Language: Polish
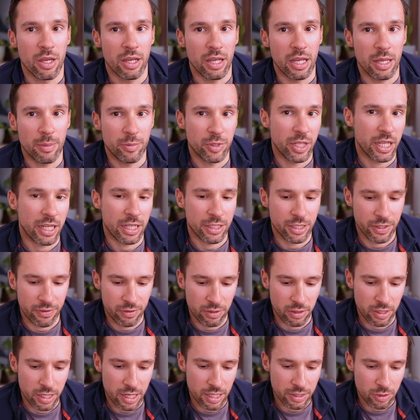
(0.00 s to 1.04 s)
e, przejechać się w
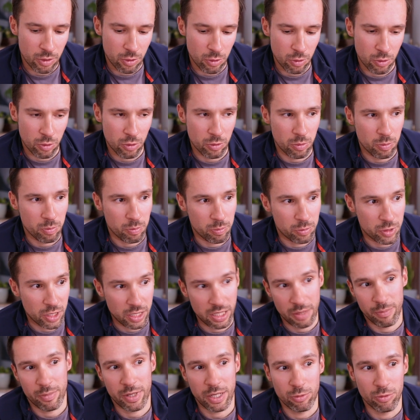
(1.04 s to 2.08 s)
tym kasku przy
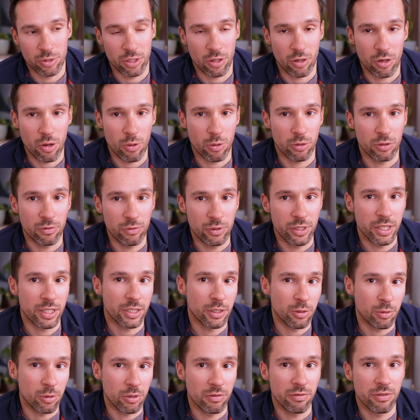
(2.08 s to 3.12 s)
temperaturze około
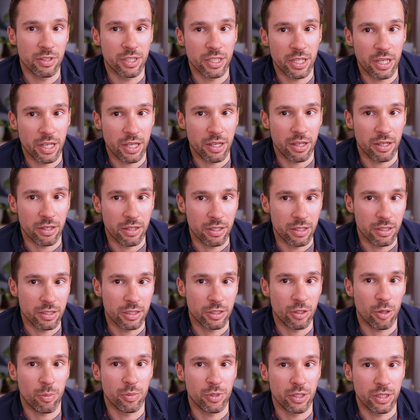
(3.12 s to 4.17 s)
20 i wyżej e,
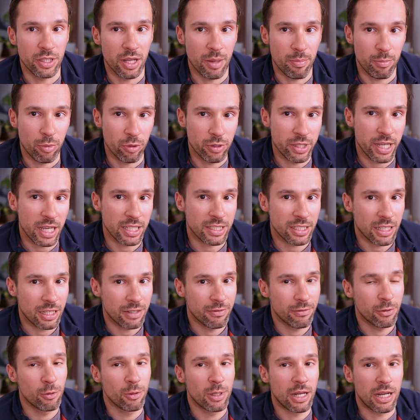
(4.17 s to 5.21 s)
stopni na
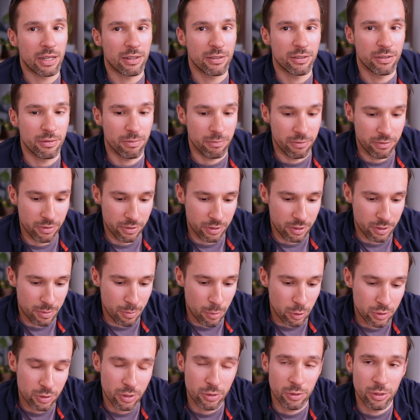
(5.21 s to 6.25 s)
podjazdach, w górach, w
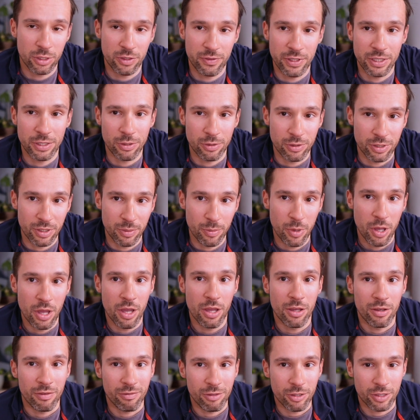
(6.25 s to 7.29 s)
mocno doświecącym
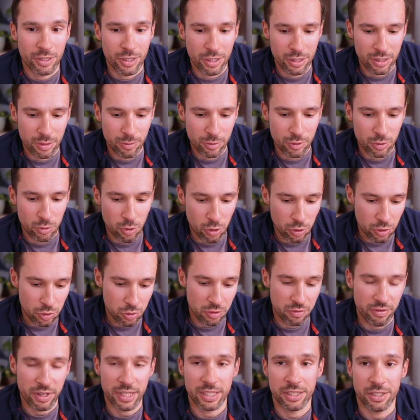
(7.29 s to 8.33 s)
wiosennym
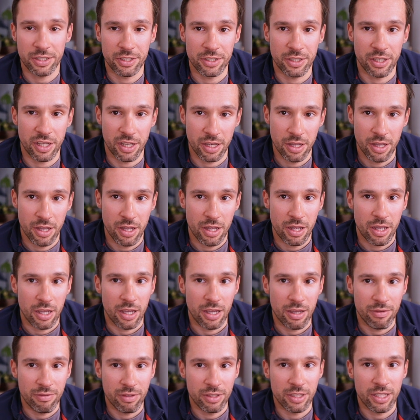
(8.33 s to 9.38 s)
słońcu i faktycznie
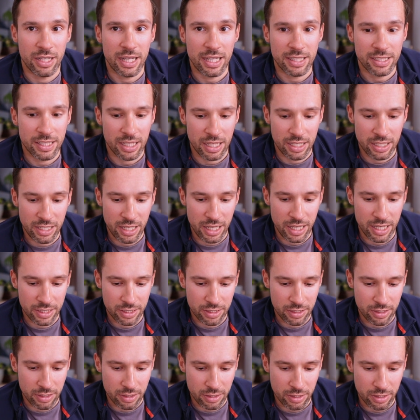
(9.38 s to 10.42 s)
wentylacja nie
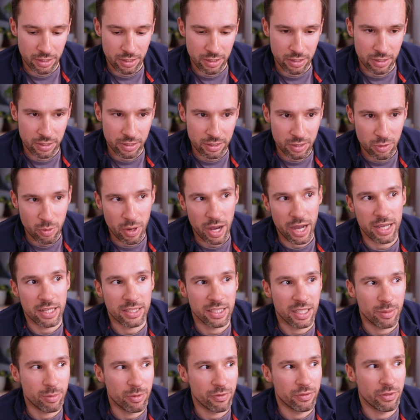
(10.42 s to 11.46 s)
jest zła,
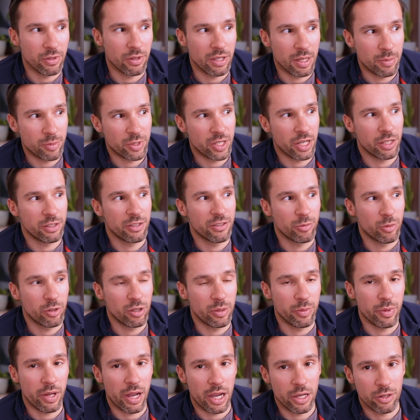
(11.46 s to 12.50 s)
jest na pewno lepsza niż w
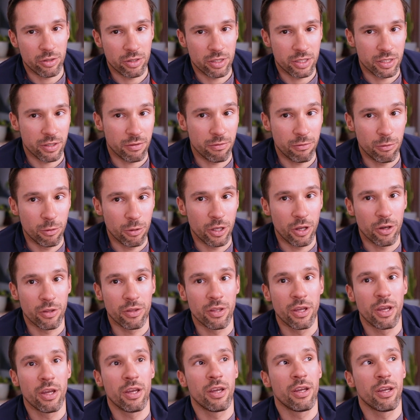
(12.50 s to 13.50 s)
moim HJC Furion